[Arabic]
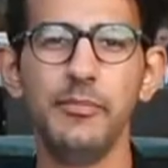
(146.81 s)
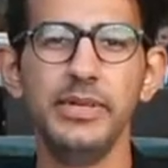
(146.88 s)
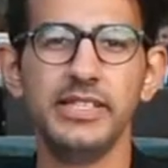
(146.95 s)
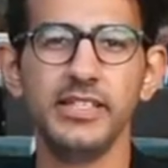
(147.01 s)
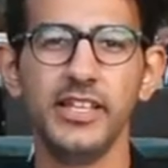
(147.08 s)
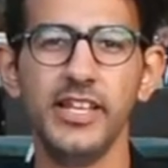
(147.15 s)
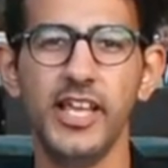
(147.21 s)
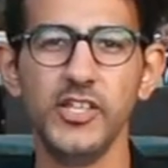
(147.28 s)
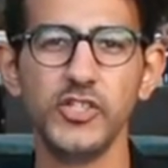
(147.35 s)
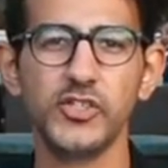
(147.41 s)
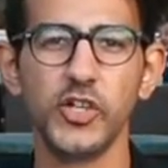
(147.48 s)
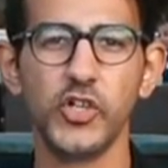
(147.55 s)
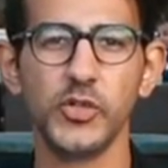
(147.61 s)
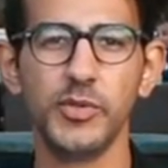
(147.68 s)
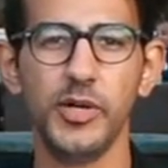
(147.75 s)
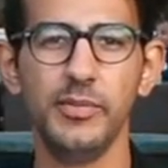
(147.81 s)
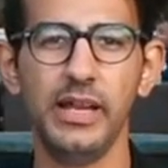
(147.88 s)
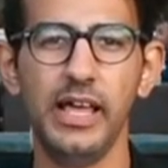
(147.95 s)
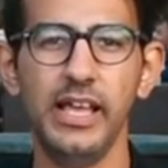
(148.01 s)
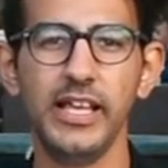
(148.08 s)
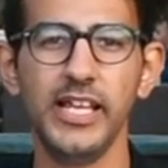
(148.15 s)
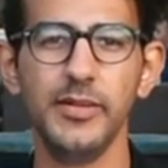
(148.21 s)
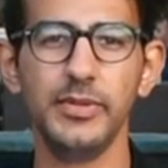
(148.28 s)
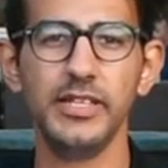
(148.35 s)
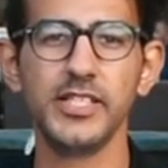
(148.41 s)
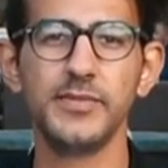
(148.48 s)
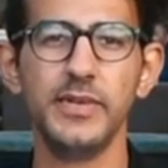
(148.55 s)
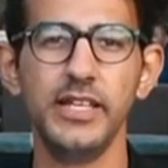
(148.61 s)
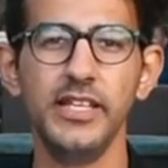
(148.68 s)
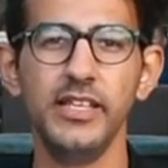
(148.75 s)
حبيت ان انا اعيش التجربه بالحاجه اللي
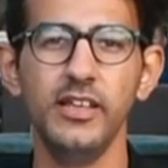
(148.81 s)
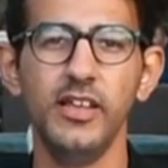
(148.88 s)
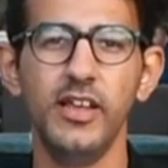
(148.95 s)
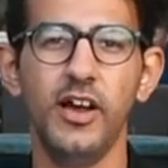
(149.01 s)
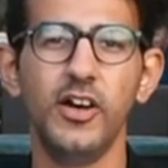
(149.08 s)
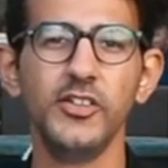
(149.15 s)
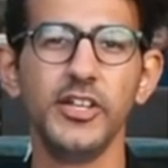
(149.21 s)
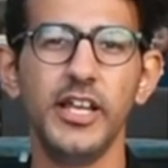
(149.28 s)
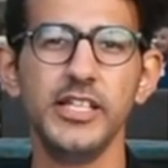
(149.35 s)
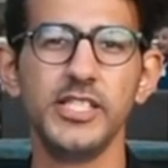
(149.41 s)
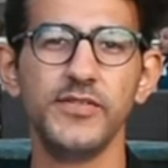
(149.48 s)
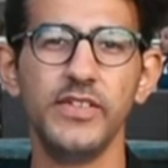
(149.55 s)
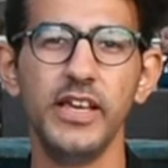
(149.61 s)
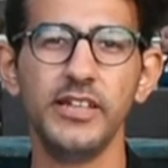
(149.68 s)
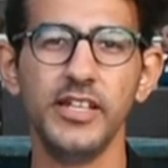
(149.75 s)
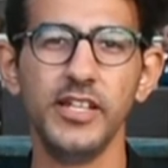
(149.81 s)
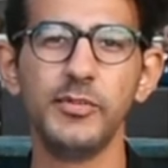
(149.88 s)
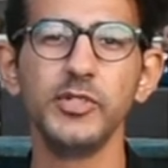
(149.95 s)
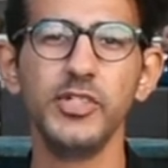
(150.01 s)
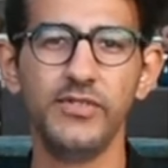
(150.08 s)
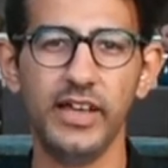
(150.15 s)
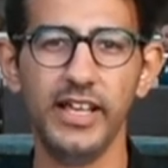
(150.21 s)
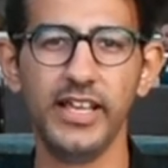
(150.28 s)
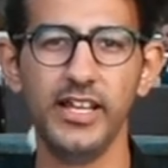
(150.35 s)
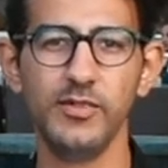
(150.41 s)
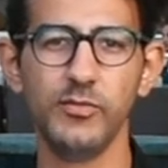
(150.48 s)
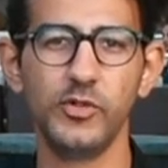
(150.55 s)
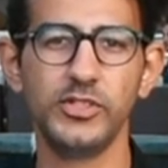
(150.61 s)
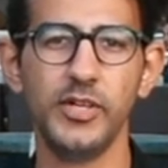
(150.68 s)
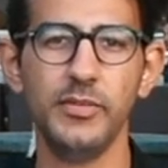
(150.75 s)
بالنسبه لي هقدر احس فيها ان انا بضيف حاجه
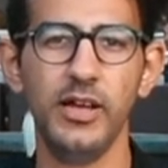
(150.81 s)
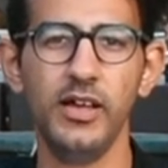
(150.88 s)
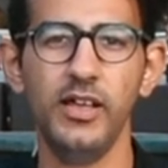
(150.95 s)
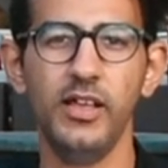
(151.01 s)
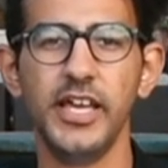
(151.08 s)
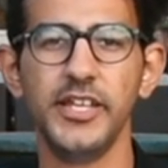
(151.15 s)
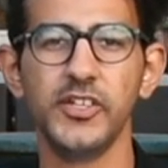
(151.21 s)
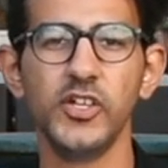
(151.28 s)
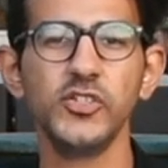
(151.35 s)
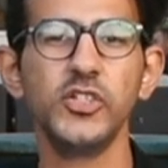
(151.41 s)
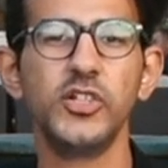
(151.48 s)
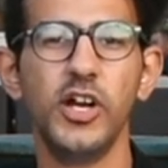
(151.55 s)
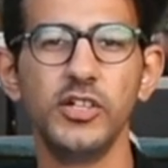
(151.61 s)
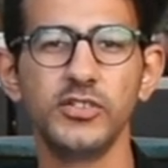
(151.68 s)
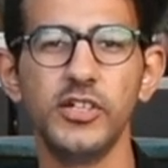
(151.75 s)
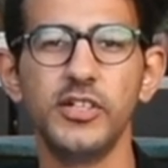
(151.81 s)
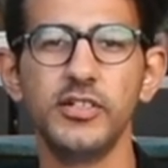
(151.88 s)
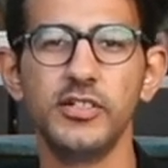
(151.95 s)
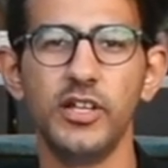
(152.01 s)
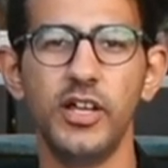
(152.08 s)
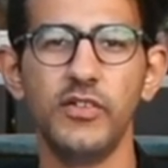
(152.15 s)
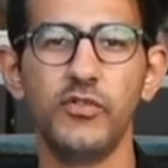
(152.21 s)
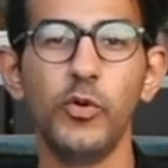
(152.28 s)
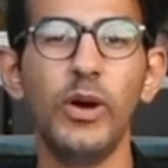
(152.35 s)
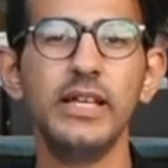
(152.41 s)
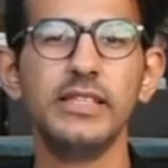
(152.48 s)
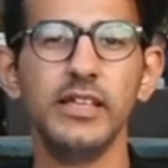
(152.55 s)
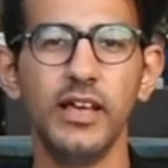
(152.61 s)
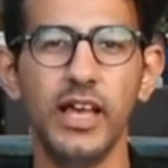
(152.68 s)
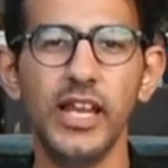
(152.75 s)
للمجتمع يعني ناضج اكتر آه، في
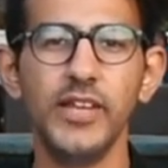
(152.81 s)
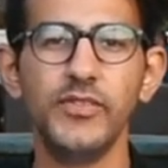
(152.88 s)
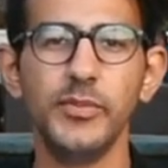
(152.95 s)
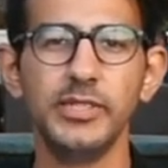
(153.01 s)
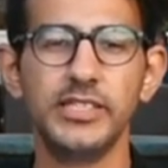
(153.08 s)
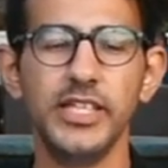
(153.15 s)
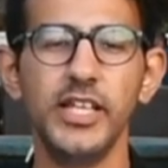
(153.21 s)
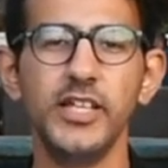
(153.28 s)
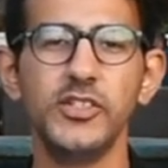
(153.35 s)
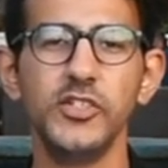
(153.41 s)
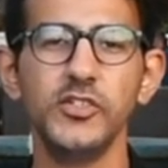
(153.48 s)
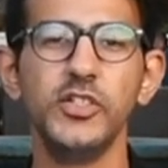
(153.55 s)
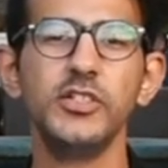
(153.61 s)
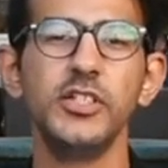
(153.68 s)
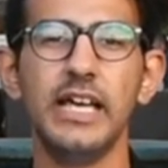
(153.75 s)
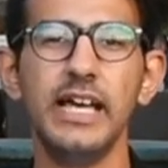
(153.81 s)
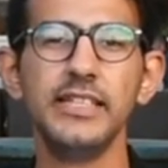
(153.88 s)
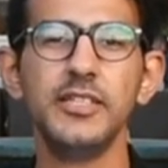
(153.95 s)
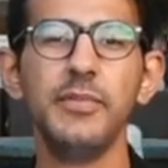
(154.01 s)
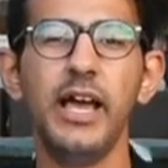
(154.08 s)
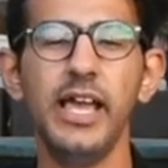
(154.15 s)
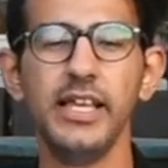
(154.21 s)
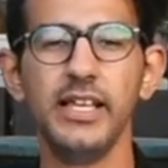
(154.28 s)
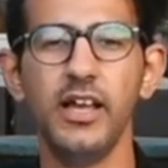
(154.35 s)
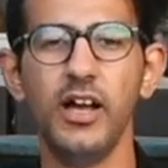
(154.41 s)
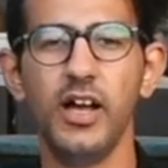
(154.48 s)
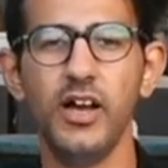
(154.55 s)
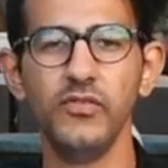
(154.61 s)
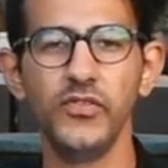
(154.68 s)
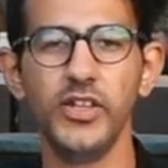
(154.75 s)
وقت اقل فبالتالي هتقدر تقدم حاجه
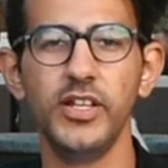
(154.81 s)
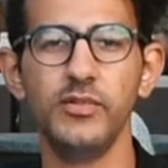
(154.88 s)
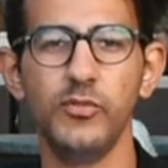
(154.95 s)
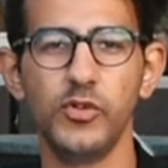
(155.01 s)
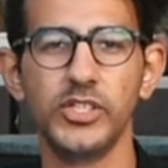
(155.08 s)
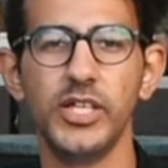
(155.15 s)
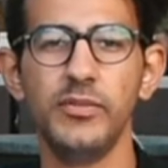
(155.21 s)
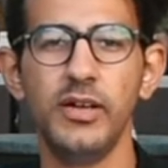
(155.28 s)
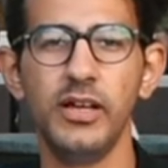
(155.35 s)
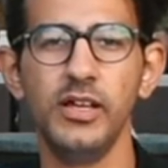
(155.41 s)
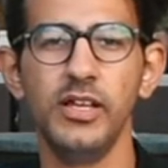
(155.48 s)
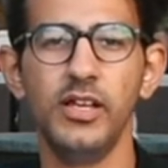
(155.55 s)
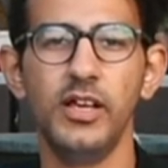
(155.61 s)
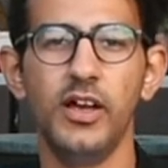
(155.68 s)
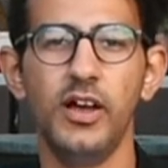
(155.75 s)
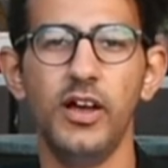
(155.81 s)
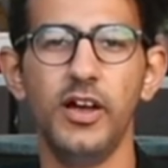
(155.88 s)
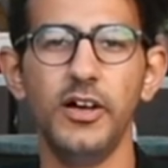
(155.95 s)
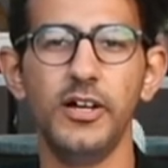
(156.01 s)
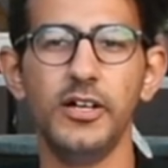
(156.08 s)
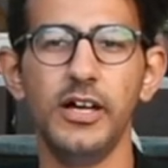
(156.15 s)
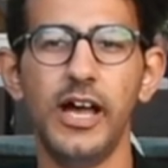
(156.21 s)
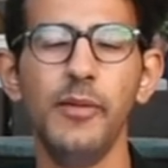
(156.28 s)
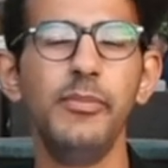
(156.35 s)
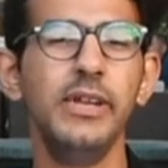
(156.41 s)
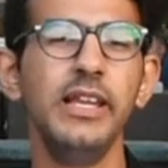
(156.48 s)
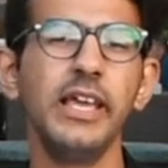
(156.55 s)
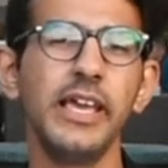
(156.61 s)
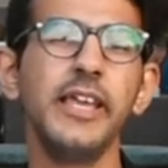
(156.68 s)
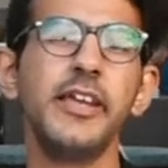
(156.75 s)
افضل للمجتمع آه،
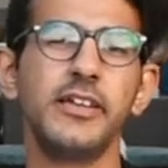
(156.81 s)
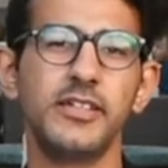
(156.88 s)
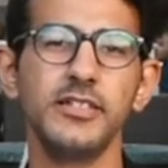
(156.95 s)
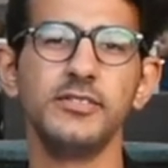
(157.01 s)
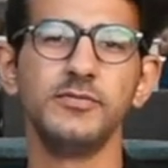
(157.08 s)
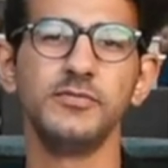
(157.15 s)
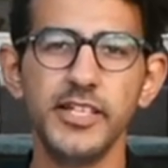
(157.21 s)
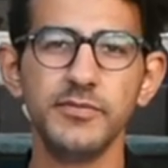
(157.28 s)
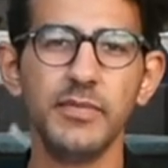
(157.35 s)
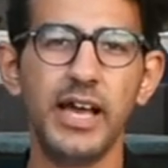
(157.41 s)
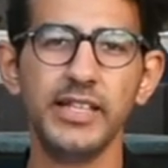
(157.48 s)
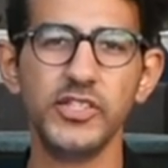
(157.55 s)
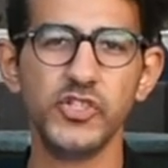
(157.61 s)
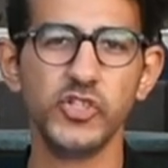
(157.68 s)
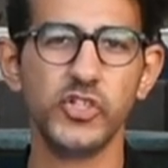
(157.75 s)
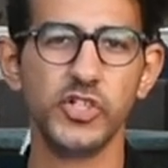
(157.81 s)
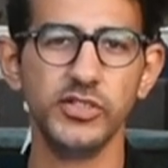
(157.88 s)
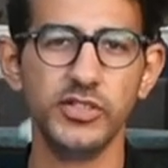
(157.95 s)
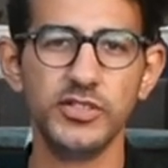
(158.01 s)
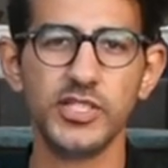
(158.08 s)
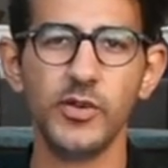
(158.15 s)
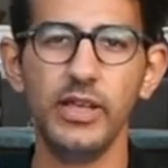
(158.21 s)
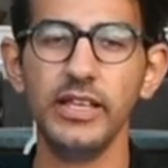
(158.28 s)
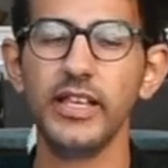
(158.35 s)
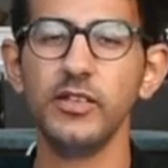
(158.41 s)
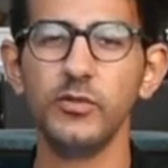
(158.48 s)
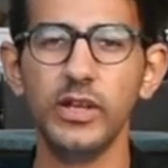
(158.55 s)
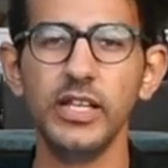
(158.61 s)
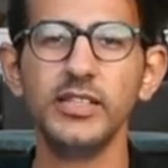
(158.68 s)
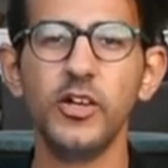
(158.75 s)
قبل غيرك يا ريت محدش يتردد سواء
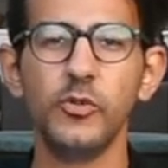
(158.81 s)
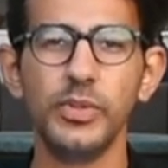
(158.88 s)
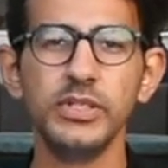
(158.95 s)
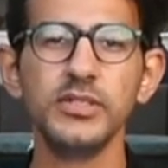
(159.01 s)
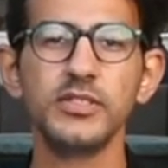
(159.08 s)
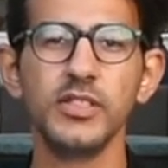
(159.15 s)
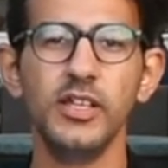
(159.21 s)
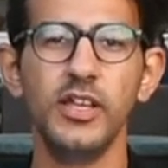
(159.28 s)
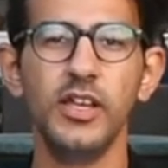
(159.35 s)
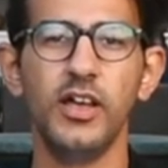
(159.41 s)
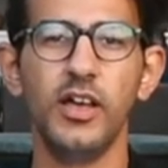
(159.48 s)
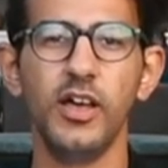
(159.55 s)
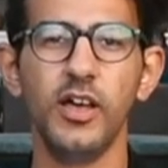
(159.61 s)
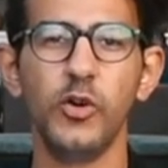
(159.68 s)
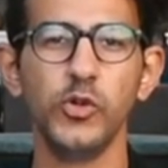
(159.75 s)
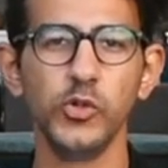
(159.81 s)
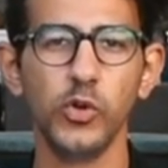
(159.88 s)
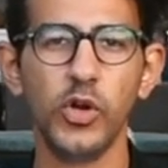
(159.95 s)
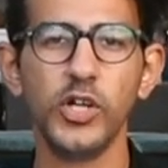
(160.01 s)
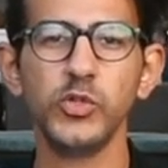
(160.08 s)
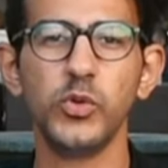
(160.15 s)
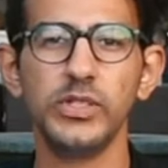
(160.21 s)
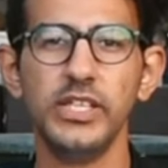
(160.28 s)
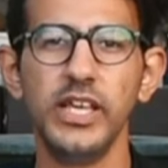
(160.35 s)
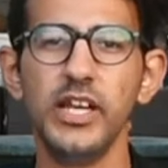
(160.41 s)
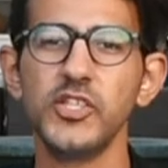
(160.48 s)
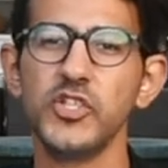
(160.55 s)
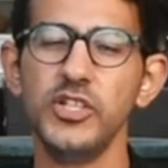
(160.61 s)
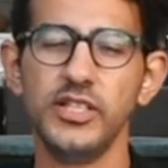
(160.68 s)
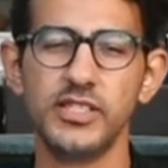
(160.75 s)
كان ولد او بنت خدوا الخطوه دي
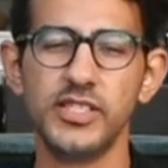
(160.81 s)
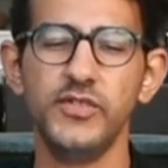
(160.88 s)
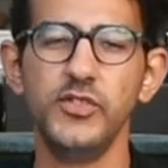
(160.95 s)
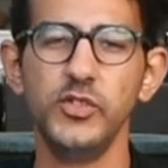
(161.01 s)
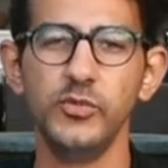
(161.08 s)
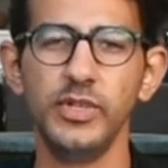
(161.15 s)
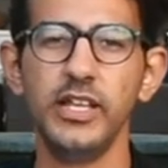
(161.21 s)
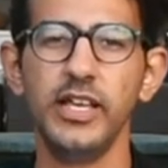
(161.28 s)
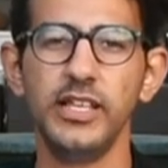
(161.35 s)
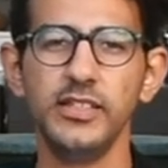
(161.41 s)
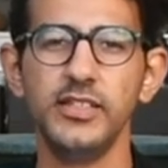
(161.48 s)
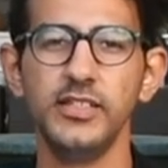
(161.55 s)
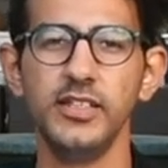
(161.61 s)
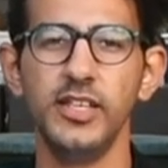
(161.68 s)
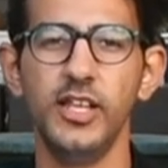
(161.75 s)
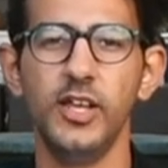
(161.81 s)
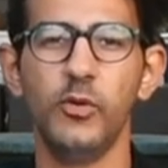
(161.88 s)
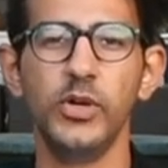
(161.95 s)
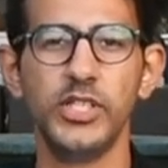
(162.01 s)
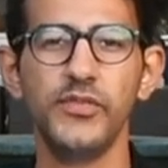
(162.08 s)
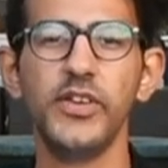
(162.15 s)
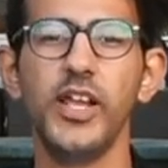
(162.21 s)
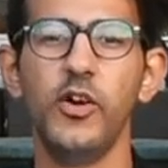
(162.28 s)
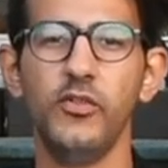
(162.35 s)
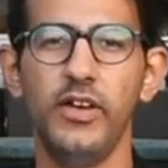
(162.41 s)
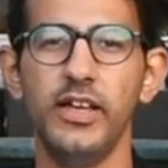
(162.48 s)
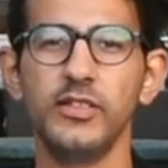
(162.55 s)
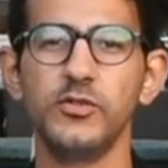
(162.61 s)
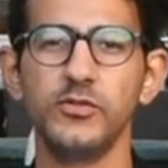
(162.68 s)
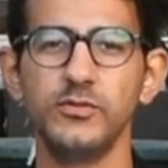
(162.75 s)
علشان هتستفيدوا منها جدا وهتفرق قوي في
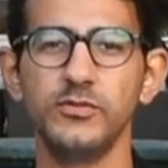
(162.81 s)
حياتكم